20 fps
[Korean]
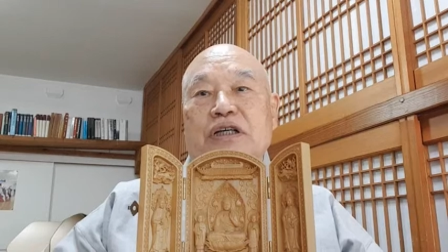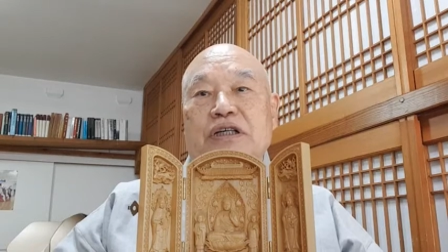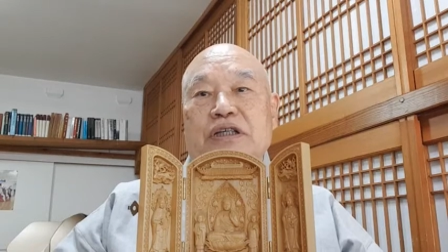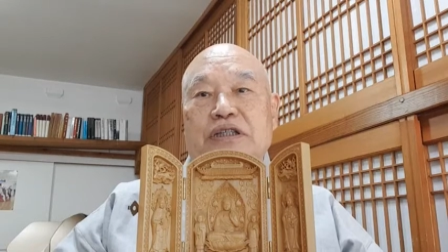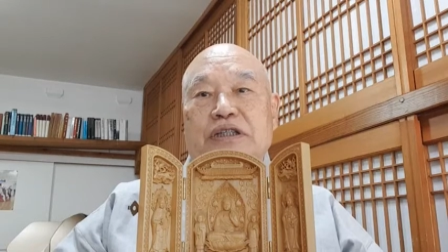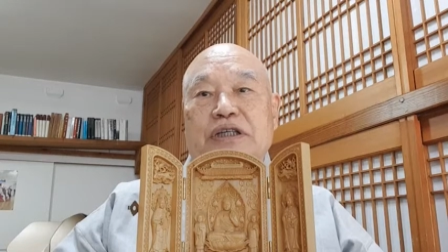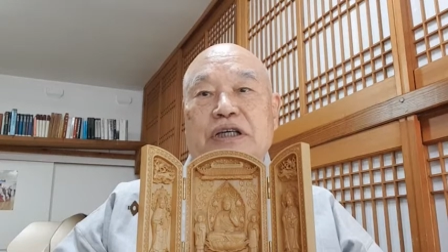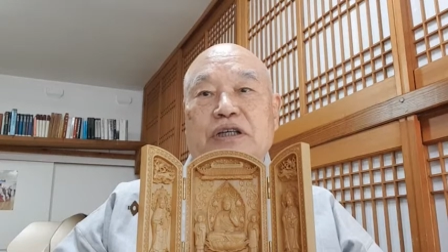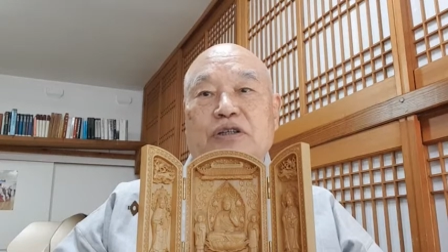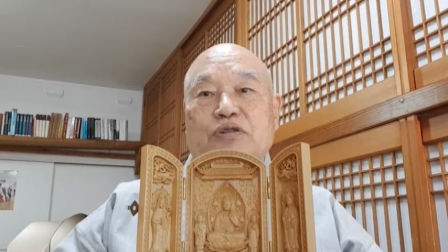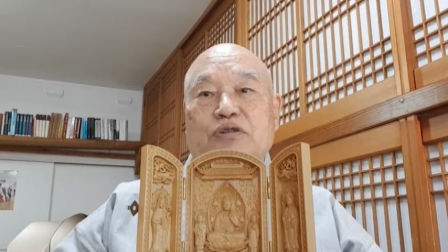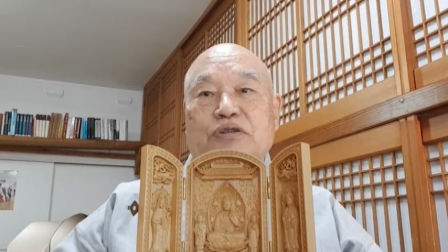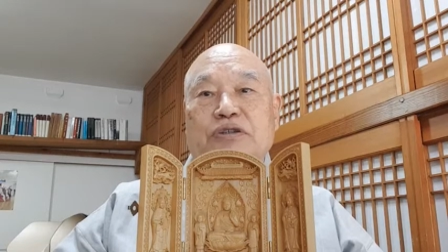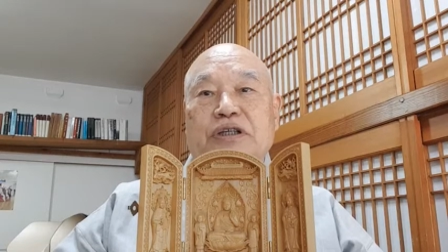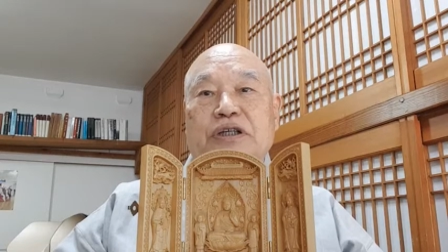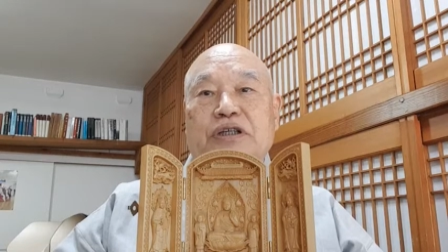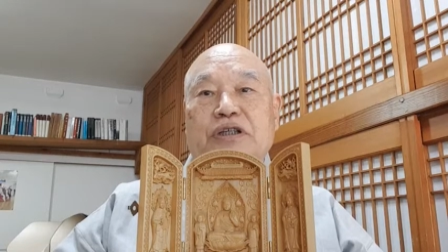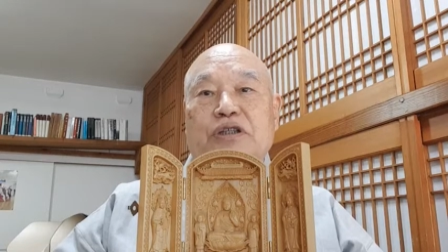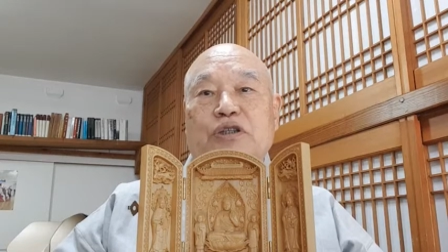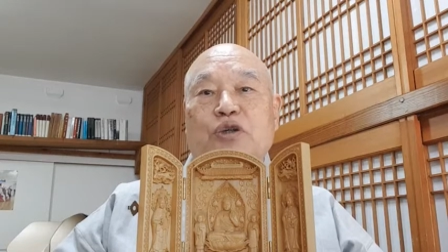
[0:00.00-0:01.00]
일체
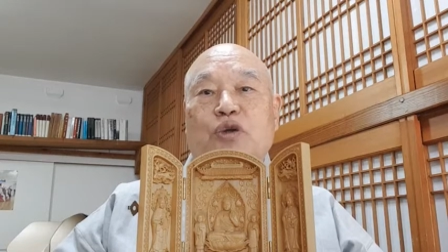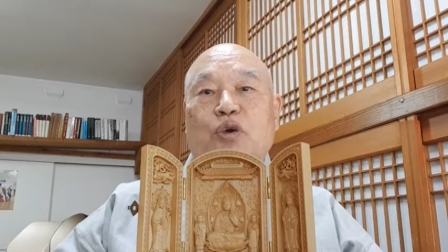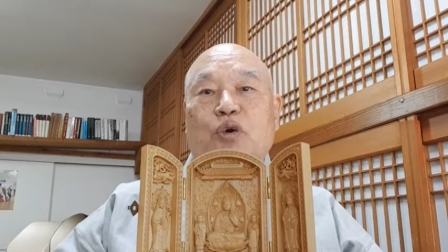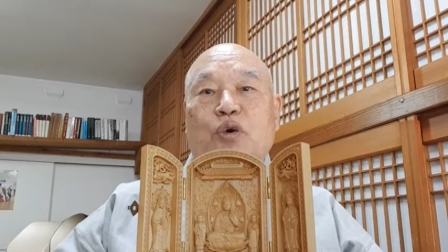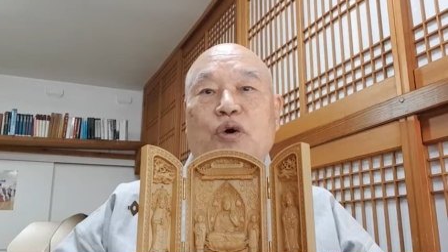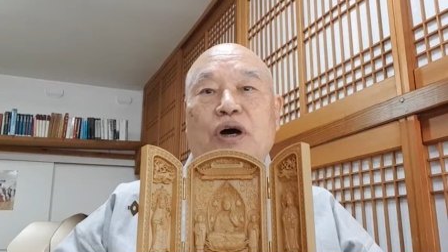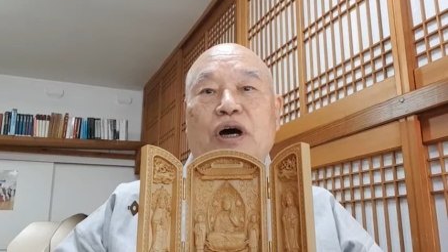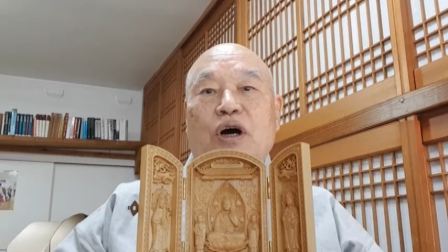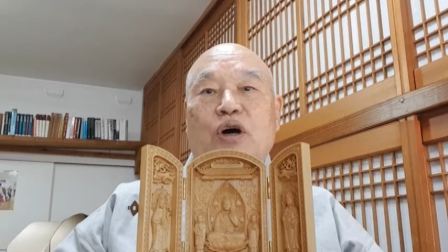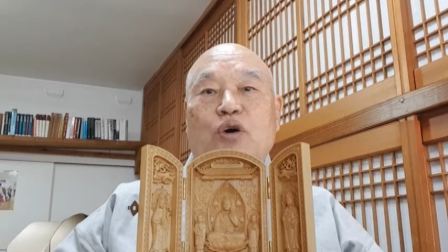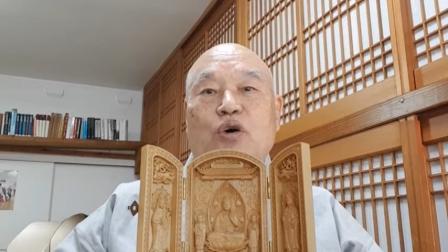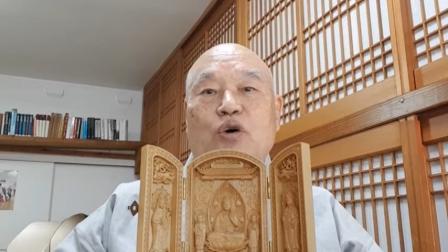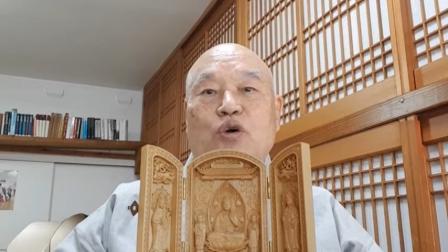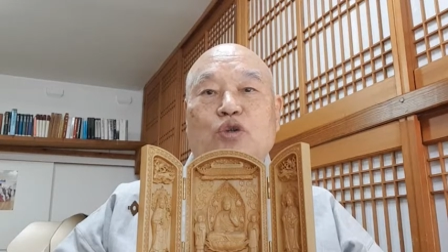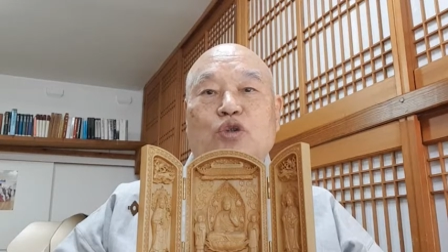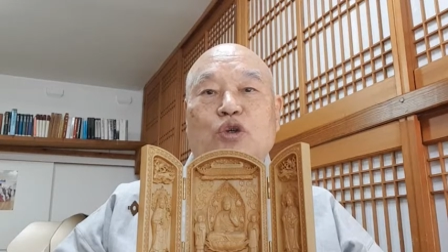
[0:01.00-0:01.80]
중생을 교화하고